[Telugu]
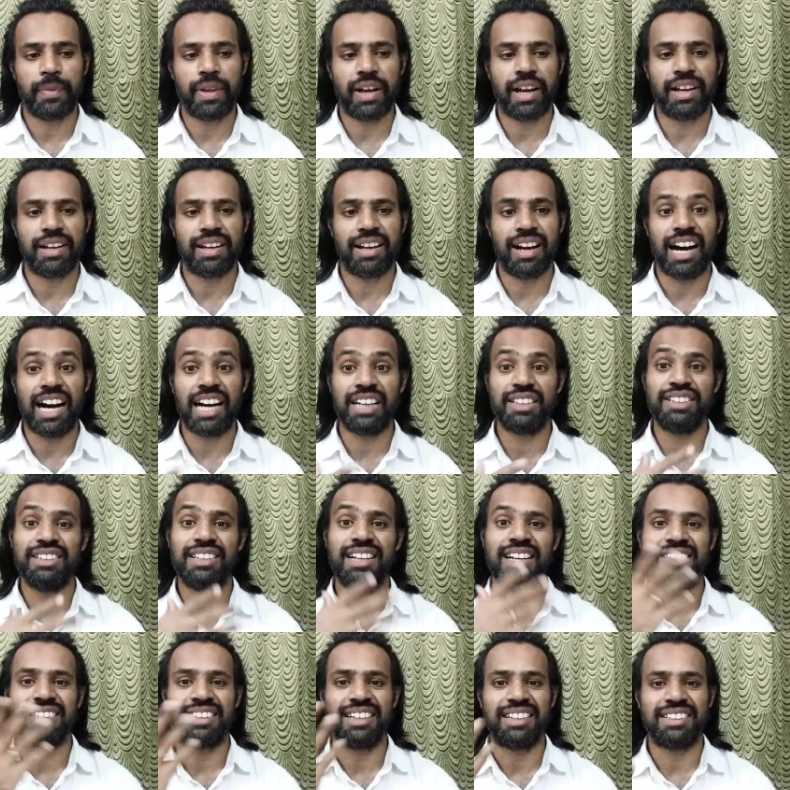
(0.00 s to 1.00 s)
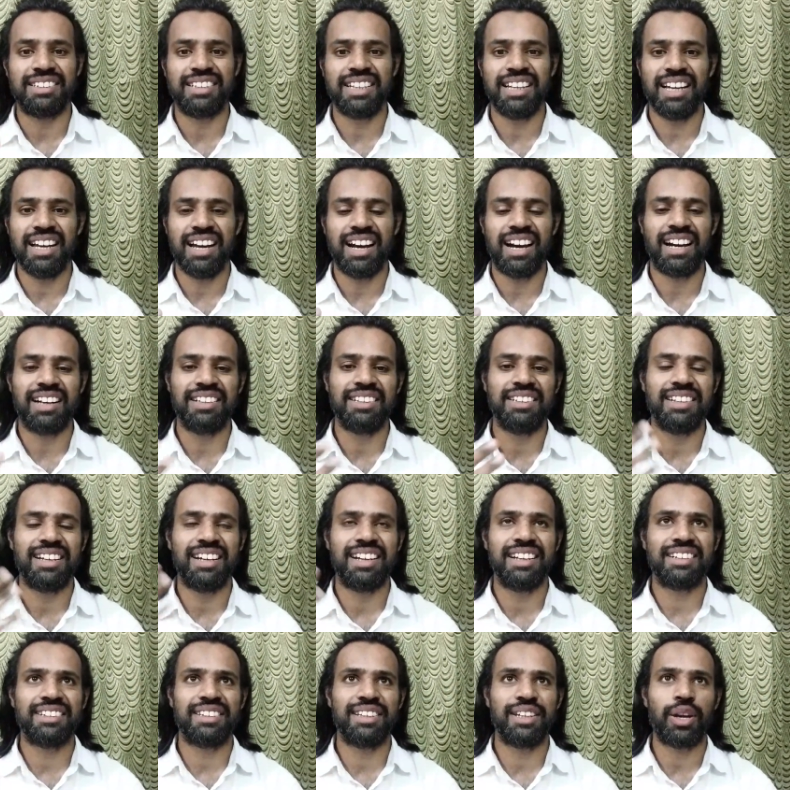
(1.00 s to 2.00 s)
ఆయన ఆదినాథ అంటే
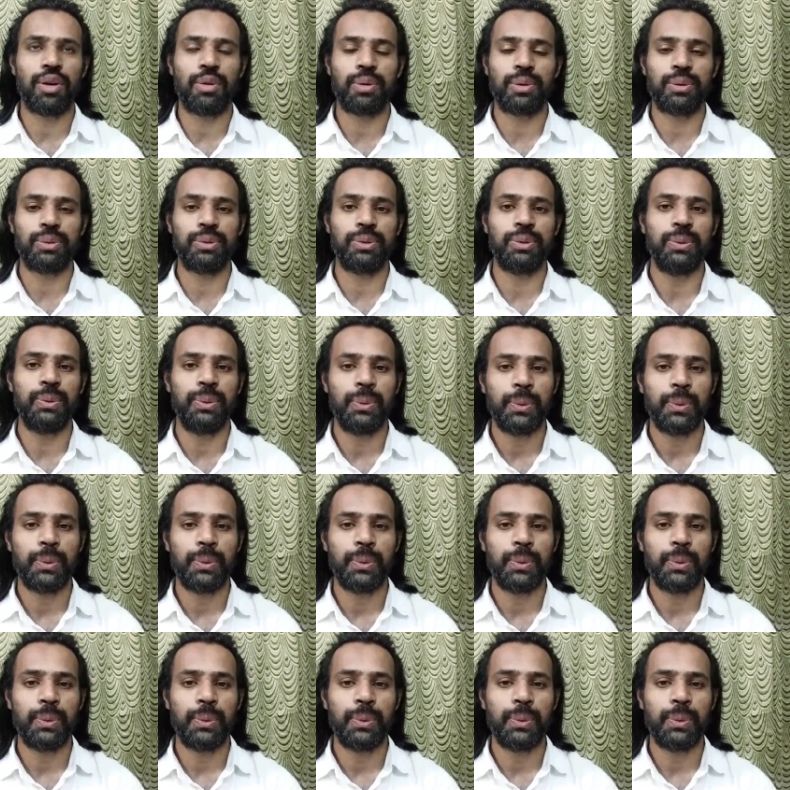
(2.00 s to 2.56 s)
ఆదినాథ ఎవరు